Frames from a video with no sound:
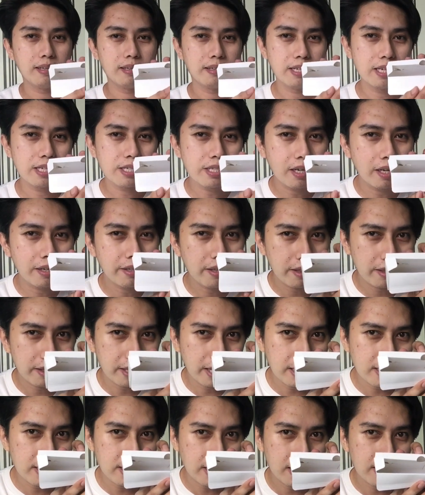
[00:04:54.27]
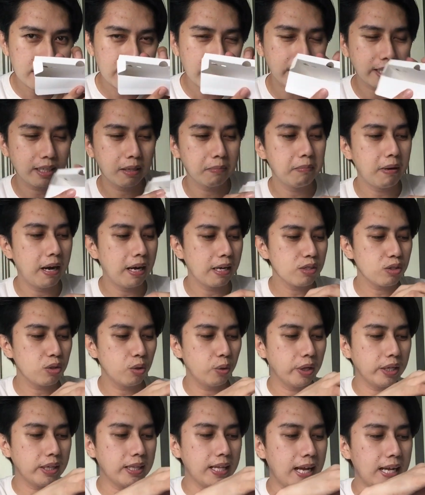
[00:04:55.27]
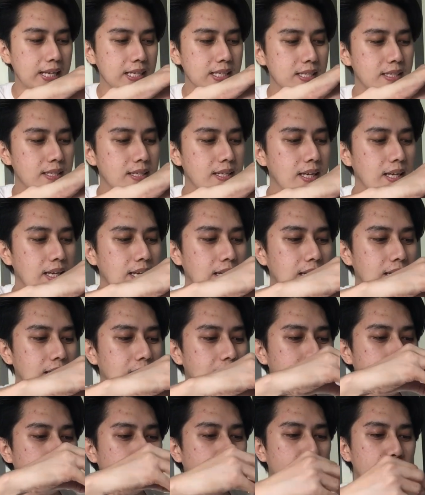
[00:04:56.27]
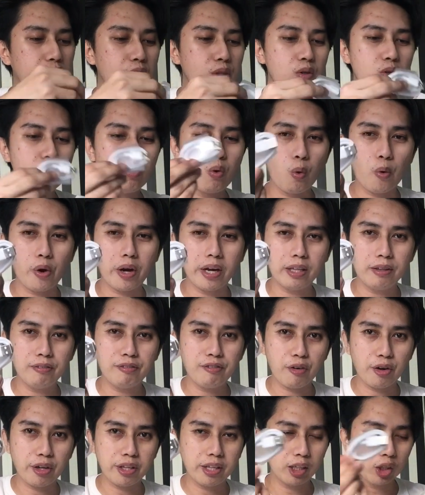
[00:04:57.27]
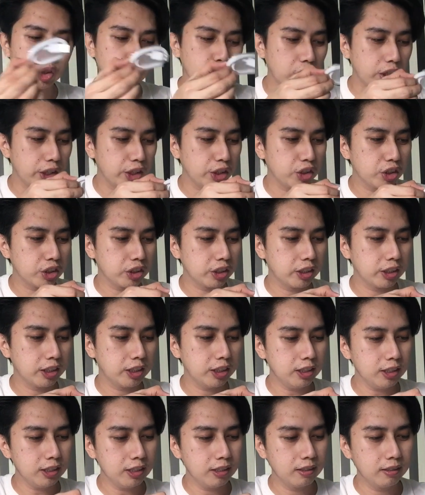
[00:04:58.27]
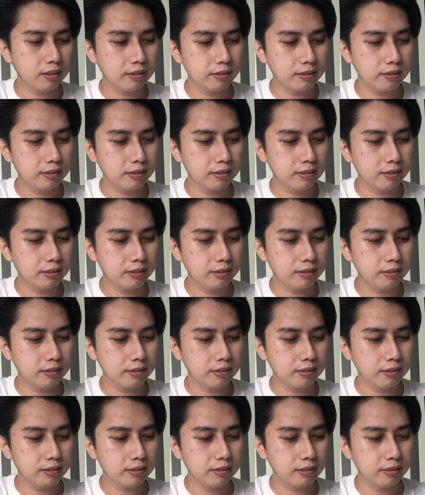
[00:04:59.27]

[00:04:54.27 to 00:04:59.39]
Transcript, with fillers: these are the things inside the box. So, it has the yung cord for the charger,